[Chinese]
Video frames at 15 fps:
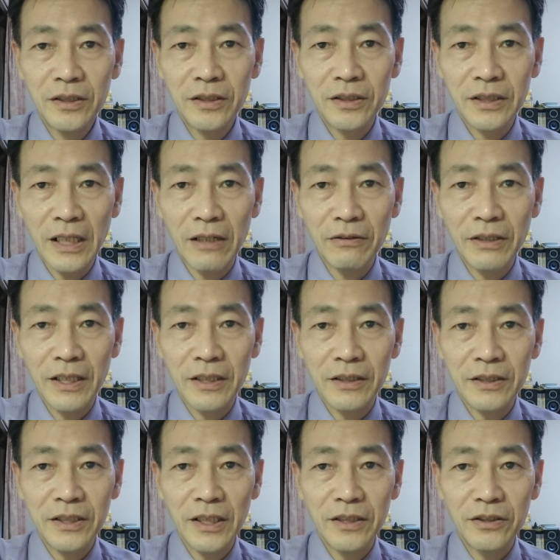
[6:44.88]
导演
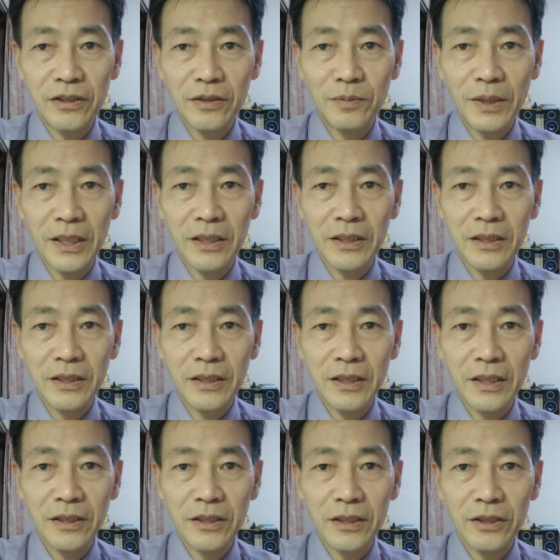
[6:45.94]
兼制片，
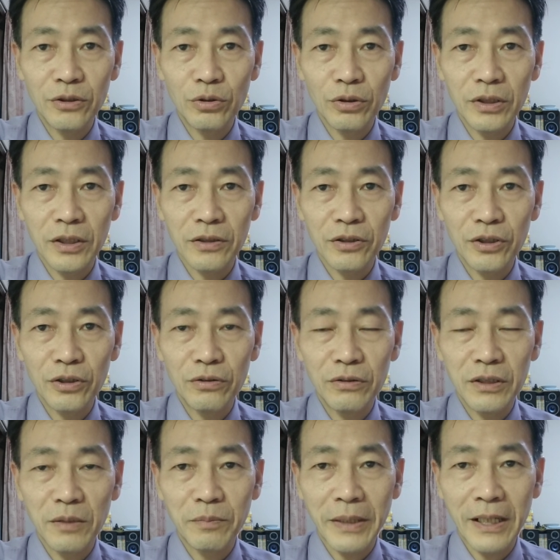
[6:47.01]
也是所有事物
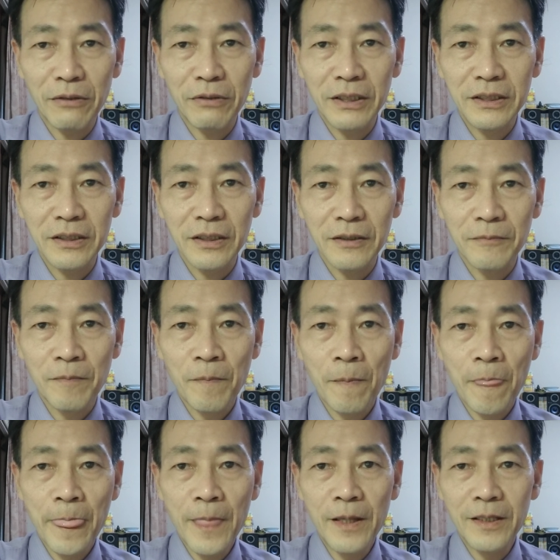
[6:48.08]
的把关者，
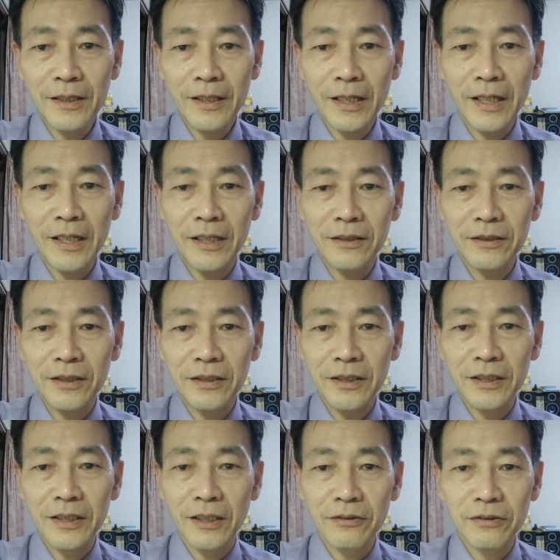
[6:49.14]
太阳盛的
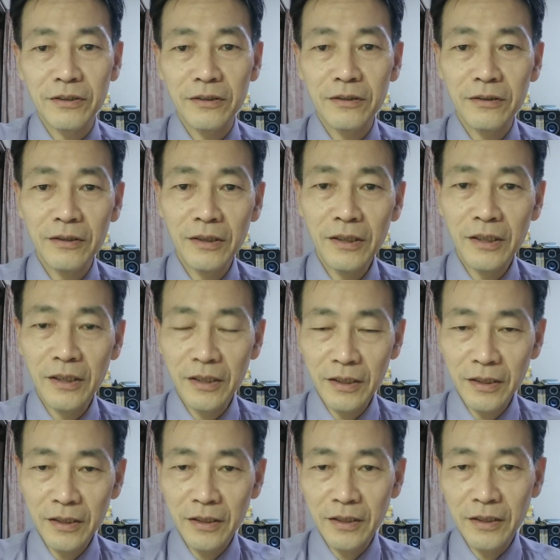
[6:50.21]
导师。
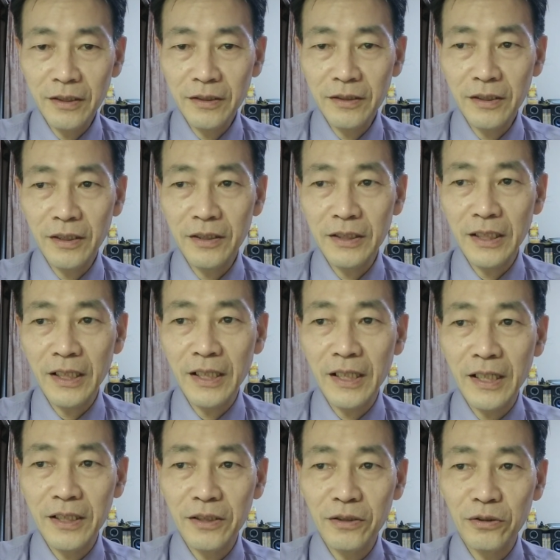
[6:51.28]
这一张卡，
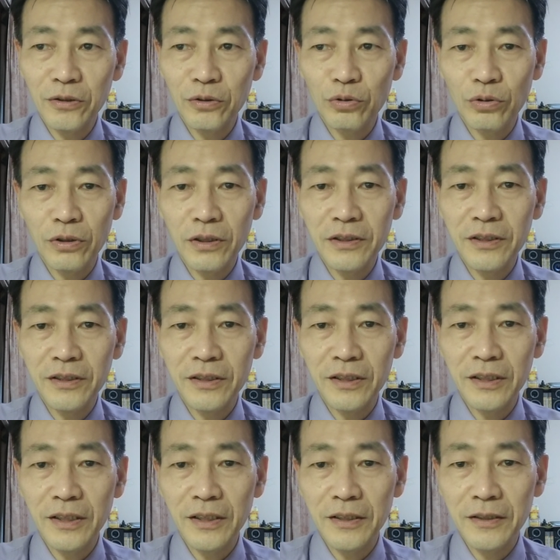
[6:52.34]
也就是说，自己
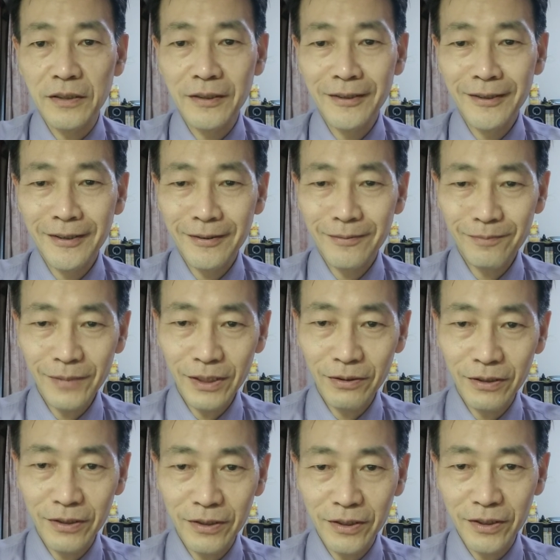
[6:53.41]
的命
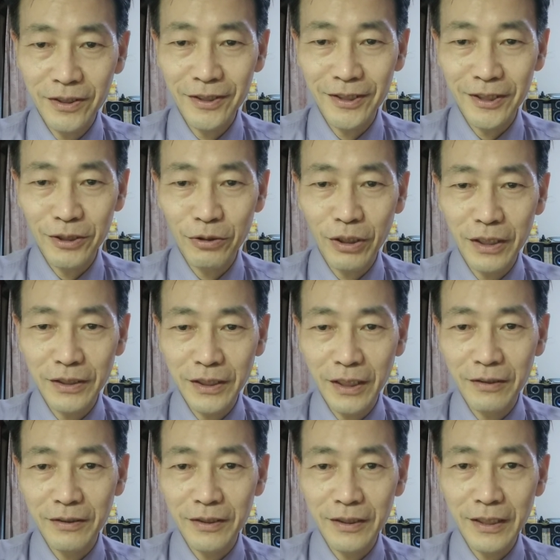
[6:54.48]
运是自己创造
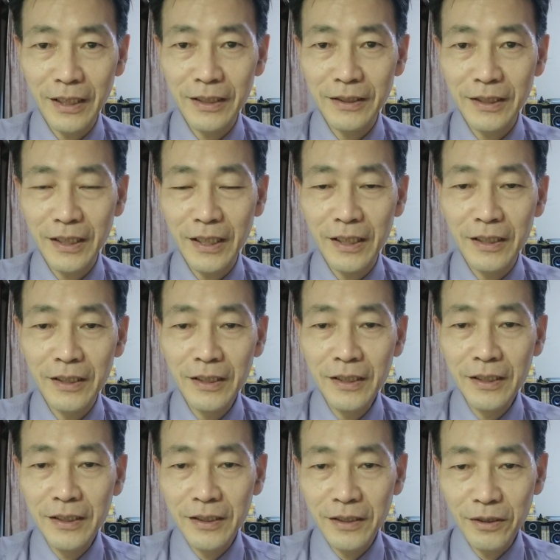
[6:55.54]
的。当下
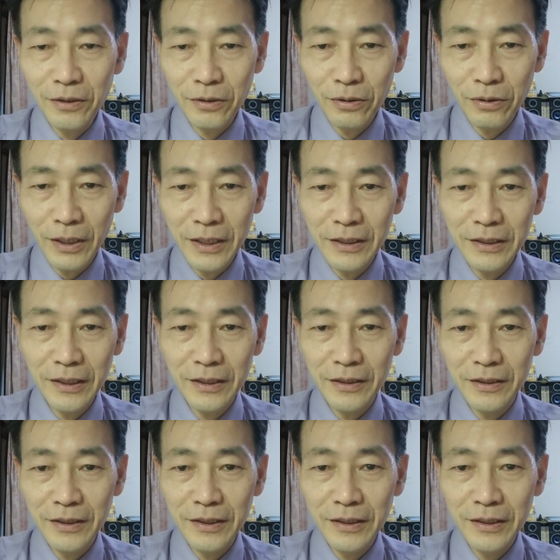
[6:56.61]
的环境